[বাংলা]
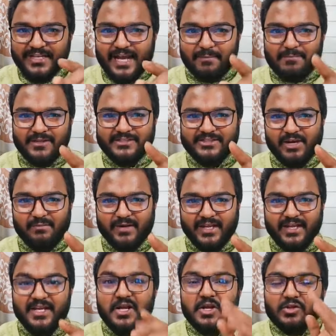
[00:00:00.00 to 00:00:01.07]
আপনাদের সামনে
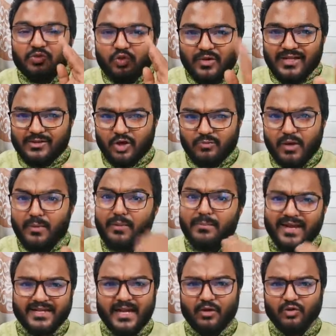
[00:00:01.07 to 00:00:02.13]
তুলে ধরব এবং
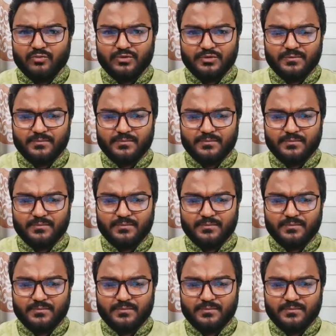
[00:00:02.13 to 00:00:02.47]
ব্যাখ্যা করব